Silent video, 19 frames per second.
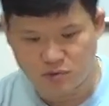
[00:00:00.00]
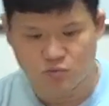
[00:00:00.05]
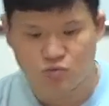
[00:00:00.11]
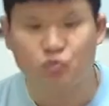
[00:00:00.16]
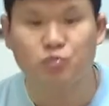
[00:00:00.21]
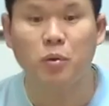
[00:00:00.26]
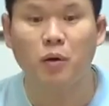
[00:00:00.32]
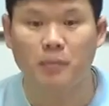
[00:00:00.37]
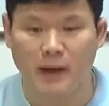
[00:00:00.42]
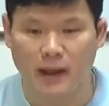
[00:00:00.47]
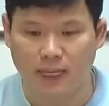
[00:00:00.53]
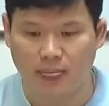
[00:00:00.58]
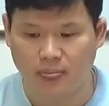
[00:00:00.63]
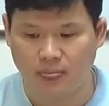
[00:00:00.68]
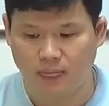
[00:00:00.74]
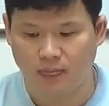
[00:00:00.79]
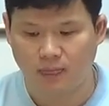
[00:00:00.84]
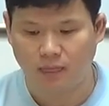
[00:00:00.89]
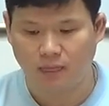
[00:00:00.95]
우퍼, 만이
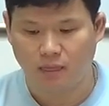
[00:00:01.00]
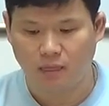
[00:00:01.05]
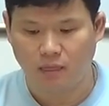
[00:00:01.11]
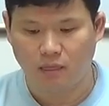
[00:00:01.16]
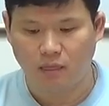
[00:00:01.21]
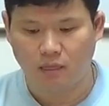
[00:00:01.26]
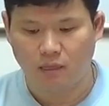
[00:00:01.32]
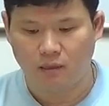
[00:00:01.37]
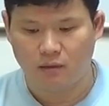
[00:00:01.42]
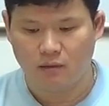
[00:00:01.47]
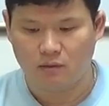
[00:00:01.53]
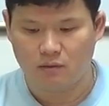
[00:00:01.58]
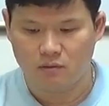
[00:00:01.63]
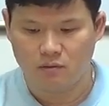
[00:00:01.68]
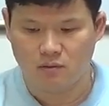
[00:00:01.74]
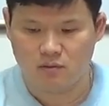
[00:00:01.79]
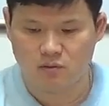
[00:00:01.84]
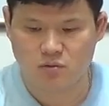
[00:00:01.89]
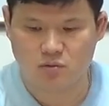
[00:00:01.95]

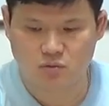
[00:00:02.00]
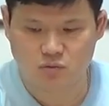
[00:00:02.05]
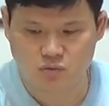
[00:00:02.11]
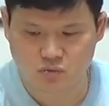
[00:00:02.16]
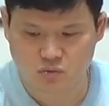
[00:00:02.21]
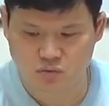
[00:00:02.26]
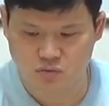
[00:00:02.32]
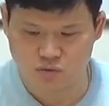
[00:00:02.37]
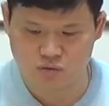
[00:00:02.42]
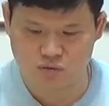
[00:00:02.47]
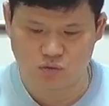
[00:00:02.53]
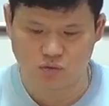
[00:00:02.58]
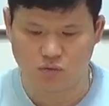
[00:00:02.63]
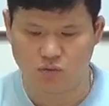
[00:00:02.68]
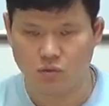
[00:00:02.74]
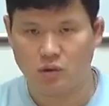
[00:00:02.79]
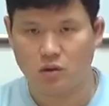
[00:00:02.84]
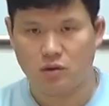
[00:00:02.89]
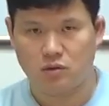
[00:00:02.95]
정도, 이
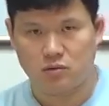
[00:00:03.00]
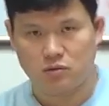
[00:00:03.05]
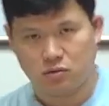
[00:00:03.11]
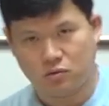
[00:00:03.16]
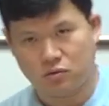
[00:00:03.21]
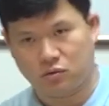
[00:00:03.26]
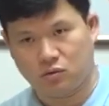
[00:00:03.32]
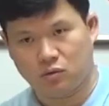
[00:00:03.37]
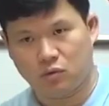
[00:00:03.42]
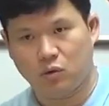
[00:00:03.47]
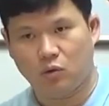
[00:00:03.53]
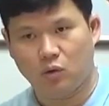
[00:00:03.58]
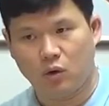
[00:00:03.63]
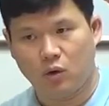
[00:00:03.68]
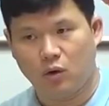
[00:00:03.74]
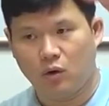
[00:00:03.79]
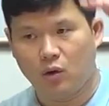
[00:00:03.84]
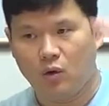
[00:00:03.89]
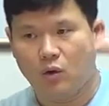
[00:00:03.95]
정도에 이 정도.
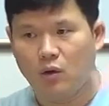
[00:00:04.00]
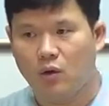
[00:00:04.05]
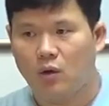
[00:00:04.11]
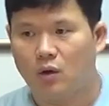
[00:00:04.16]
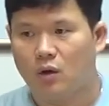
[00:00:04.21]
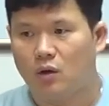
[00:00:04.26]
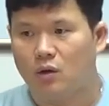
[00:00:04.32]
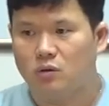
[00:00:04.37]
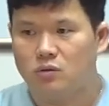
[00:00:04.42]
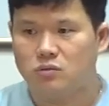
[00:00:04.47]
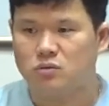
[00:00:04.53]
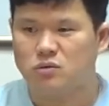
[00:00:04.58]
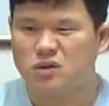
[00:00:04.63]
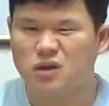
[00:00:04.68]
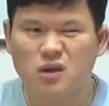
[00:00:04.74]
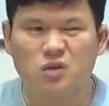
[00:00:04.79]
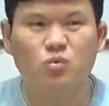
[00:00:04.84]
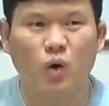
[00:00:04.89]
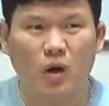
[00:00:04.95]
좀
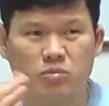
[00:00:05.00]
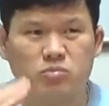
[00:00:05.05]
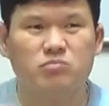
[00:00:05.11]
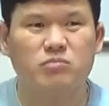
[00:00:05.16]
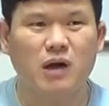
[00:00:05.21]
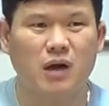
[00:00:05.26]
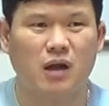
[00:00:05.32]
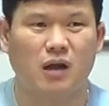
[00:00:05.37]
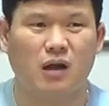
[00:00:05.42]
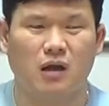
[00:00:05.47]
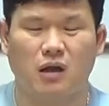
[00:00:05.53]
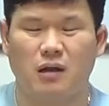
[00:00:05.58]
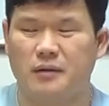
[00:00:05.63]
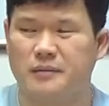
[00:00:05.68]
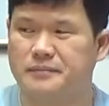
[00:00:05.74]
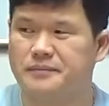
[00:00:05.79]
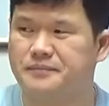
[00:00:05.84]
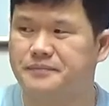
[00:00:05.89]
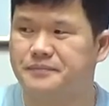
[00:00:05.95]
큰 화분만 해.
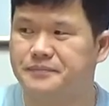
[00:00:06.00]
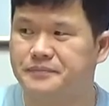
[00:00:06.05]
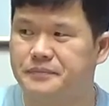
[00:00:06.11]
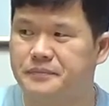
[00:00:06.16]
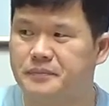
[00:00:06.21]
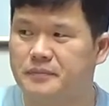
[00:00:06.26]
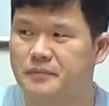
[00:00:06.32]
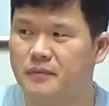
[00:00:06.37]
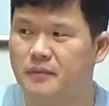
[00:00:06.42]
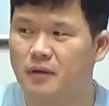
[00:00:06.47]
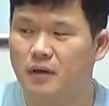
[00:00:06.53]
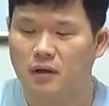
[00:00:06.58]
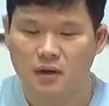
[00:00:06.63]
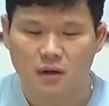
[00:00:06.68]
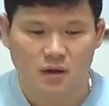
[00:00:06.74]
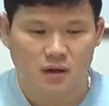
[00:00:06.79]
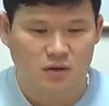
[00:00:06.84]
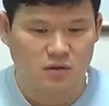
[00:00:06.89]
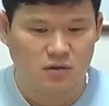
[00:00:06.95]

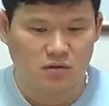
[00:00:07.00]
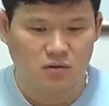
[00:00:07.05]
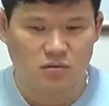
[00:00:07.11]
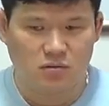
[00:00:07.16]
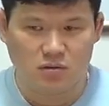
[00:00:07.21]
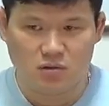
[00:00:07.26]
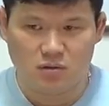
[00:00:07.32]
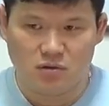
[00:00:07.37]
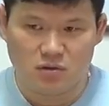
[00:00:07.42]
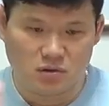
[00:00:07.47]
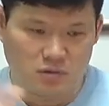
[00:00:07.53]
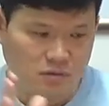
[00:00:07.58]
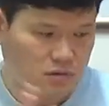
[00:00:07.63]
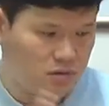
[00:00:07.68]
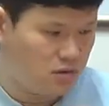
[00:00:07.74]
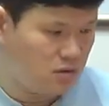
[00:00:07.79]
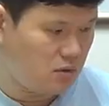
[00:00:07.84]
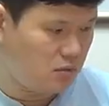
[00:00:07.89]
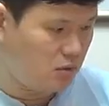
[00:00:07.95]
그거를 그
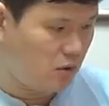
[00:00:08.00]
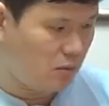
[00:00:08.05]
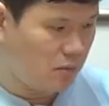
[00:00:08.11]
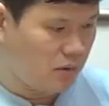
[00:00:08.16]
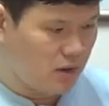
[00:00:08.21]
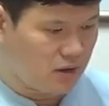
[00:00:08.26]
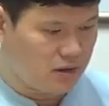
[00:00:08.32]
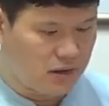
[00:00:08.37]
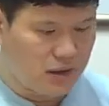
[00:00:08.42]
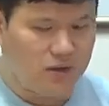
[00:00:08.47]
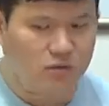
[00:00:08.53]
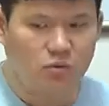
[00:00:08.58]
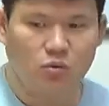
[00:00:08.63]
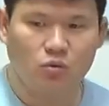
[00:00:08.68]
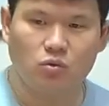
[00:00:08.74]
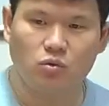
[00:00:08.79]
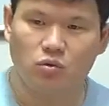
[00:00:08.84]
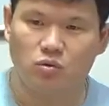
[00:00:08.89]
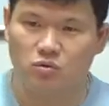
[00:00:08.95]
TV 옆에다가 딱
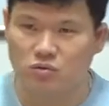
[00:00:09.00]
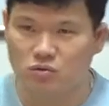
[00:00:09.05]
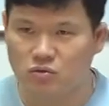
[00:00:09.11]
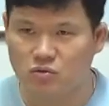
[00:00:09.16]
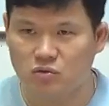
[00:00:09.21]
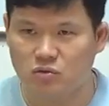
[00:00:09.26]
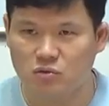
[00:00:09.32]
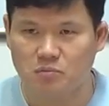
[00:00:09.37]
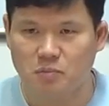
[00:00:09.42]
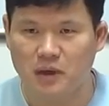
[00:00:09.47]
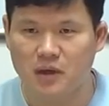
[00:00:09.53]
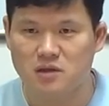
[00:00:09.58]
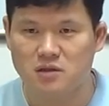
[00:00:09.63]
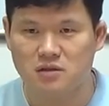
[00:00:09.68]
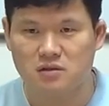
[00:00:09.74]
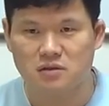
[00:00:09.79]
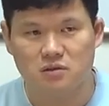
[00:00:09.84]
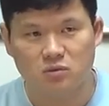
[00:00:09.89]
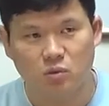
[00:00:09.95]
놓고
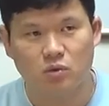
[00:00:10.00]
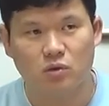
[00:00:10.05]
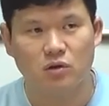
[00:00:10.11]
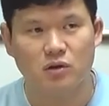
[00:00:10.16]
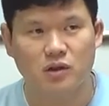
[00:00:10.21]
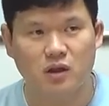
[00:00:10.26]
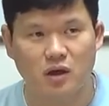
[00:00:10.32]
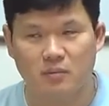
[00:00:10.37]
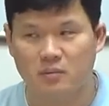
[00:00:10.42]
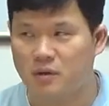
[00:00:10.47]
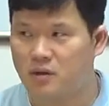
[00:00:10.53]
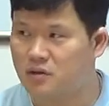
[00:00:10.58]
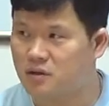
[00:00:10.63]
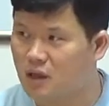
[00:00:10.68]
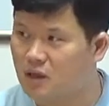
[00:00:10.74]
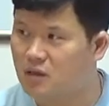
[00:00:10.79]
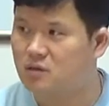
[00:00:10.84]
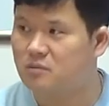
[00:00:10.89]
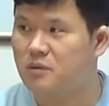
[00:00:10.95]
베이스를 올린 다음에
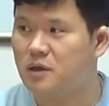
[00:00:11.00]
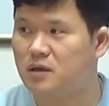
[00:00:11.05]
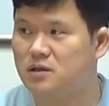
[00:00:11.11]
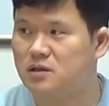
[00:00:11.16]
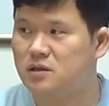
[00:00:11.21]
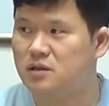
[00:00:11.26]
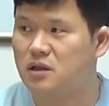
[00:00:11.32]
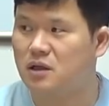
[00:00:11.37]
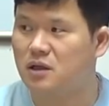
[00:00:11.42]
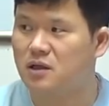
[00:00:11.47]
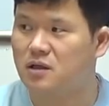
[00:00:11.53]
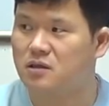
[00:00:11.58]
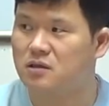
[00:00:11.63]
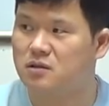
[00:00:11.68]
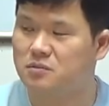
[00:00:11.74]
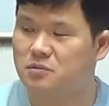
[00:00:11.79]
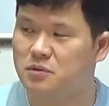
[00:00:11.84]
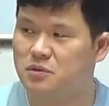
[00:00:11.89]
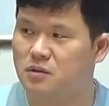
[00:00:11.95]
딱 음악을 틀잖아?
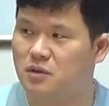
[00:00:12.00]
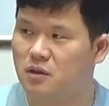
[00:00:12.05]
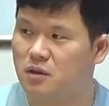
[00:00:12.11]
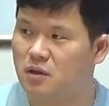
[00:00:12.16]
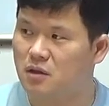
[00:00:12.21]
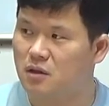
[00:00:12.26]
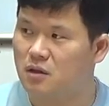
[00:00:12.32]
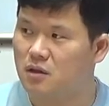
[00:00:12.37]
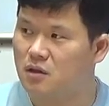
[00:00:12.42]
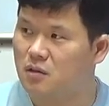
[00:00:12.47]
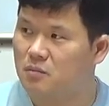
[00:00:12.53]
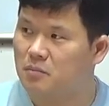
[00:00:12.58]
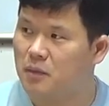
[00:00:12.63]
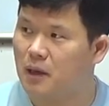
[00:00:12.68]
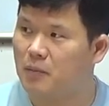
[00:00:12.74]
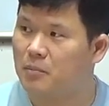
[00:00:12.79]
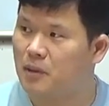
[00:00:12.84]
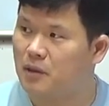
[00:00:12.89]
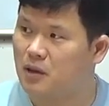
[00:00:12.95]
그러면
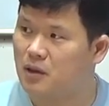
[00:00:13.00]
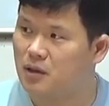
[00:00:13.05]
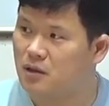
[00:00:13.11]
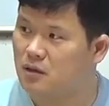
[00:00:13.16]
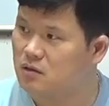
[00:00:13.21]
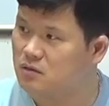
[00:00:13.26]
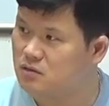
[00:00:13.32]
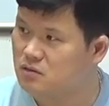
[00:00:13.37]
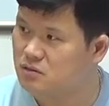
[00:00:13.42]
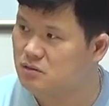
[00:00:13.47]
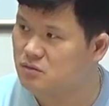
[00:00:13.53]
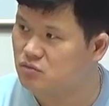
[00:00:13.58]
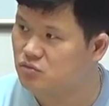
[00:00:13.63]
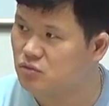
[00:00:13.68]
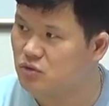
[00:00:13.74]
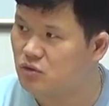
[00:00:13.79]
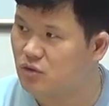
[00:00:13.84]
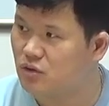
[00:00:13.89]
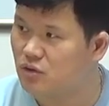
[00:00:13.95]
발바닥이
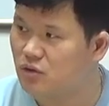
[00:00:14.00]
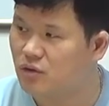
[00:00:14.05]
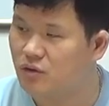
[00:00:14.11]
울려.